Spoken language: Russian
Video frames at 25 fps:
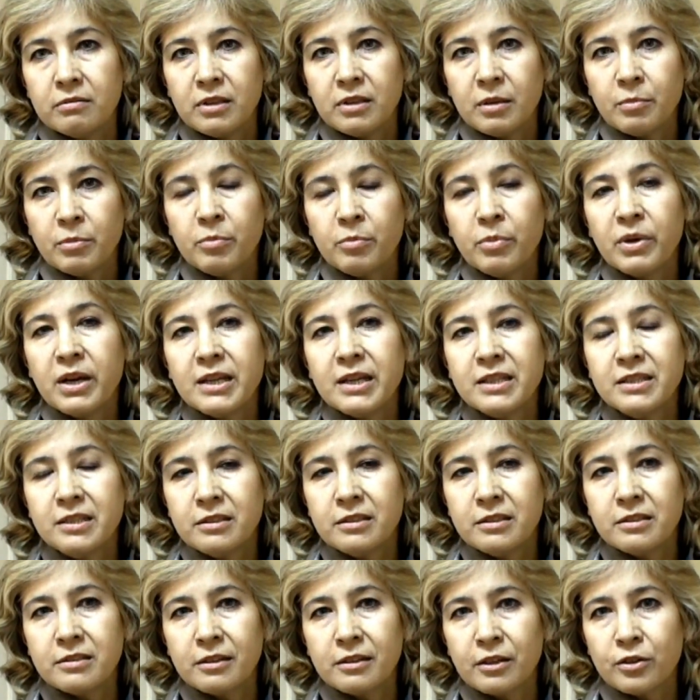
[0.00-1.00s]
там,
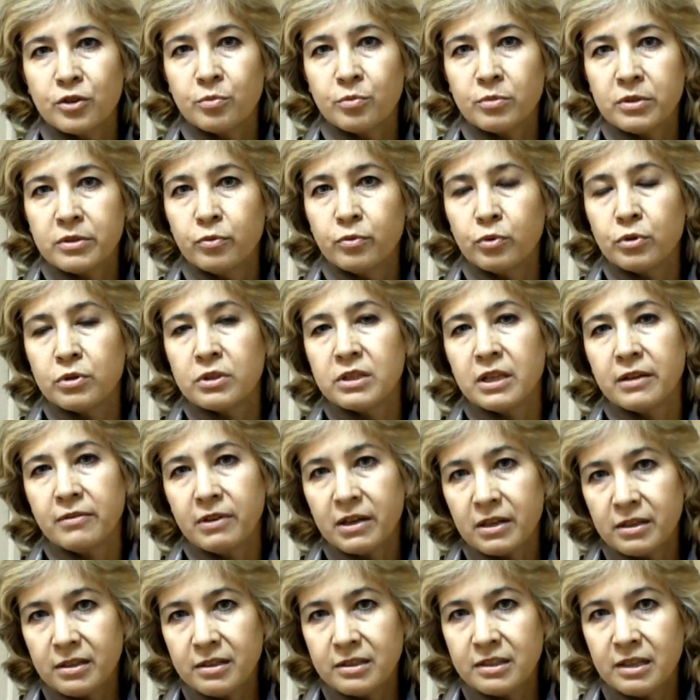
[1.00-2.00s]
обогатить, скажем, свой
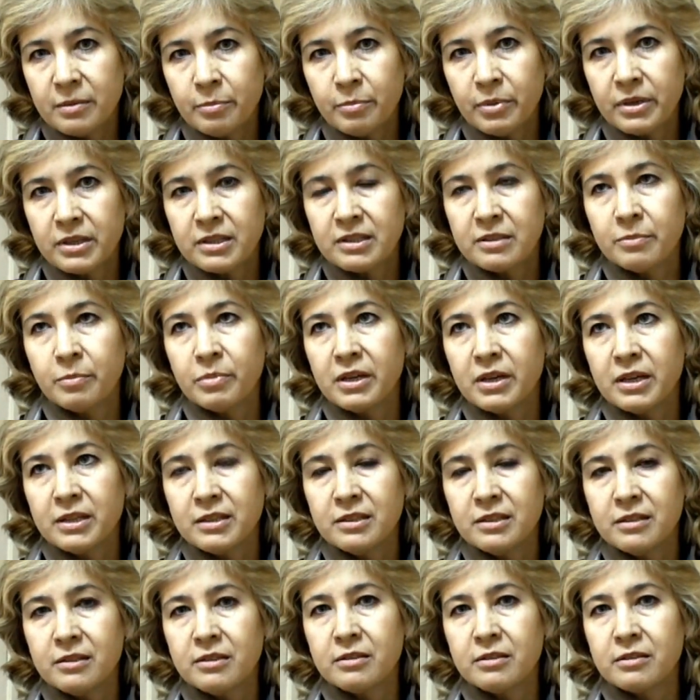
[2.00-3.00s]
словарный запас,
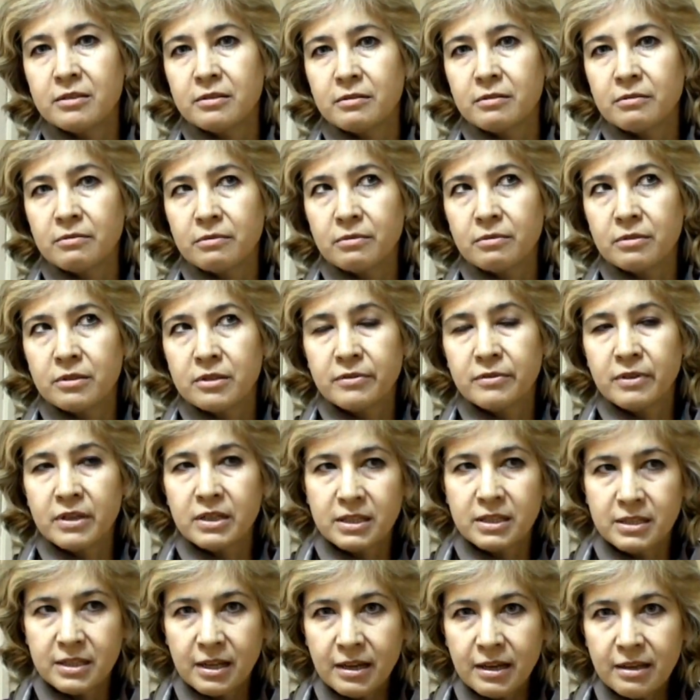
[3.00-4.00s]
обогатить э,
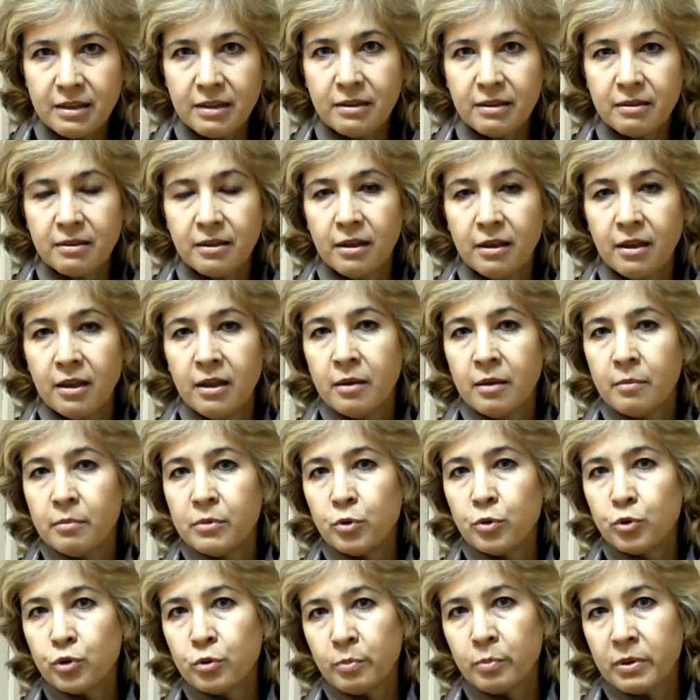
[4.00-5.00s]
свои знания.
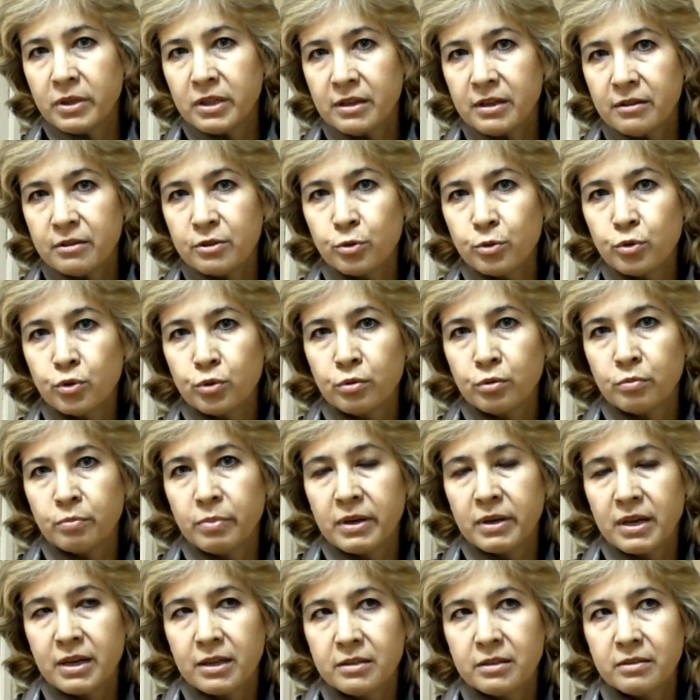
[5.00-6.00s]
Мне очень понравилось то, что он
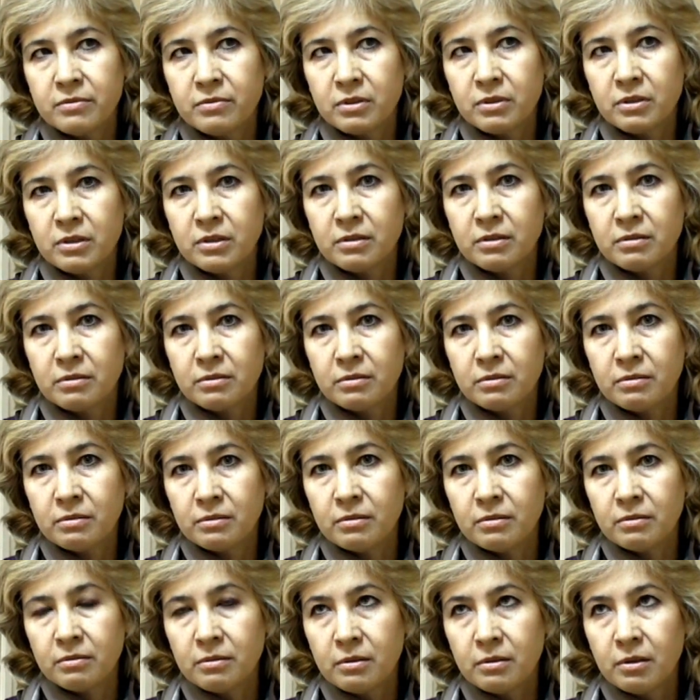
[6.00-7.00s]
показывает э,
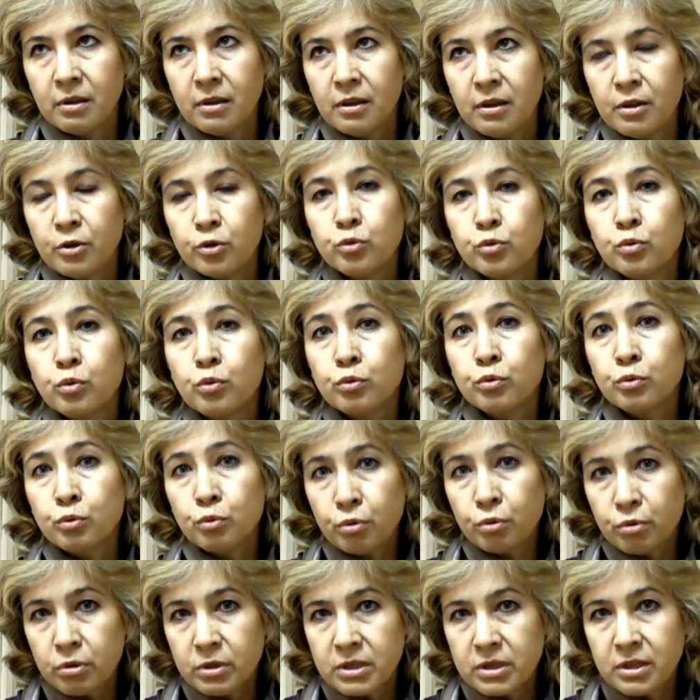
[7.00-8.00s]

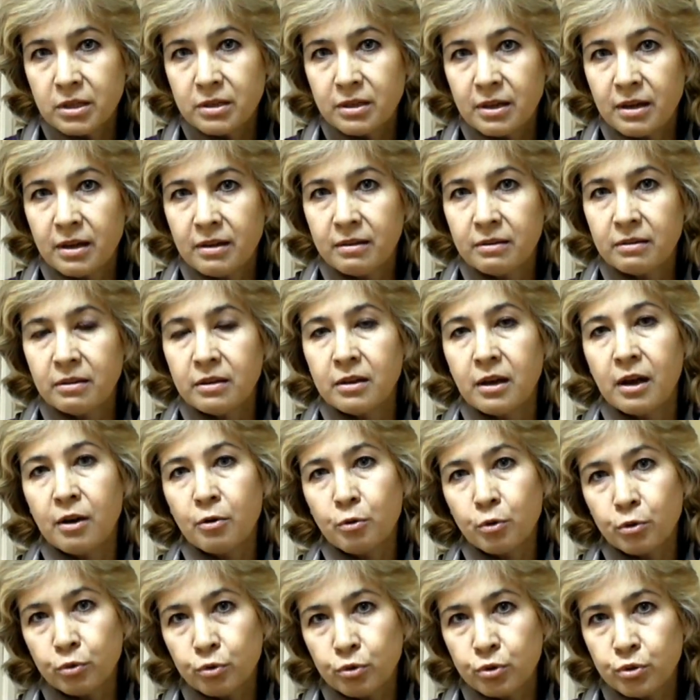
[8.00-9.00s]
структуру языка,
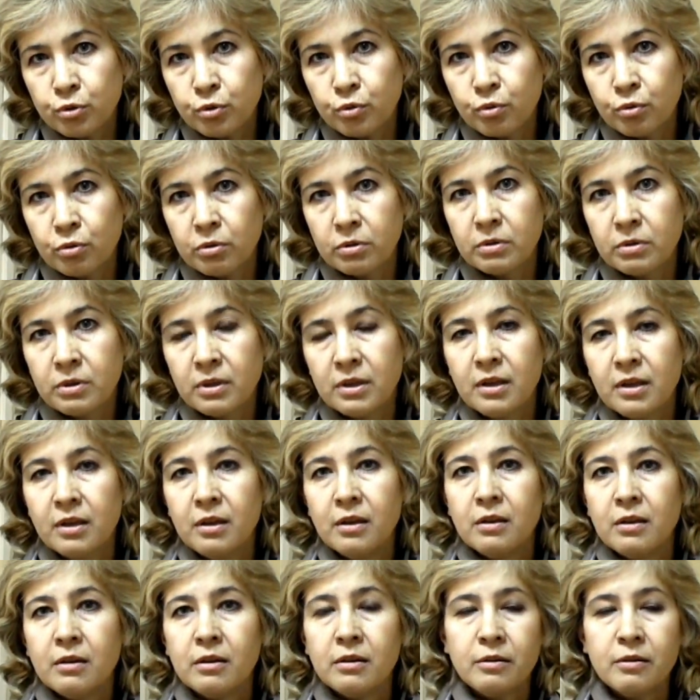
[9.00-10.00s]
как он устроен,
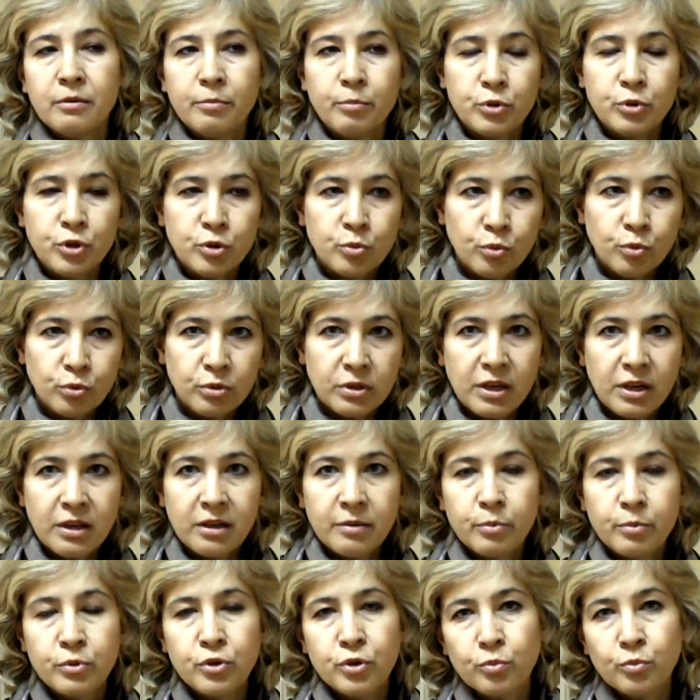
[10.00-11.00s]
почему
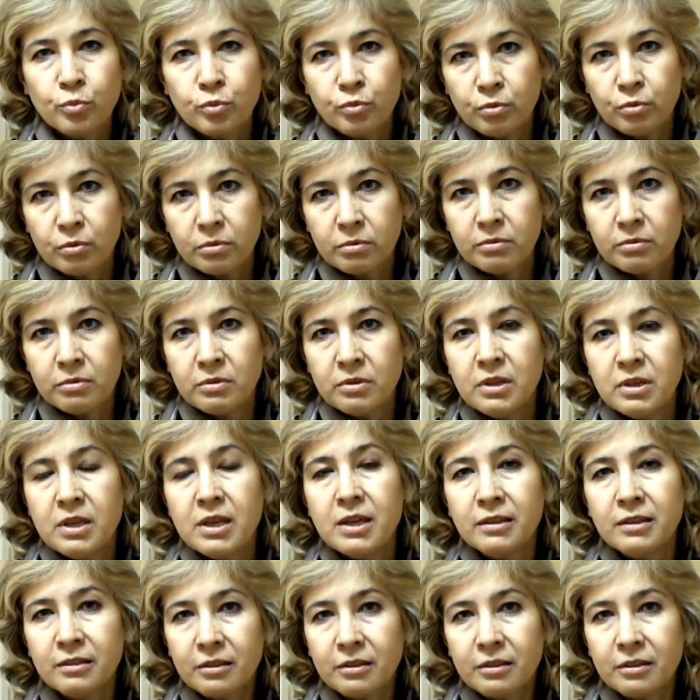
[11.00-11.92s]
так, почему не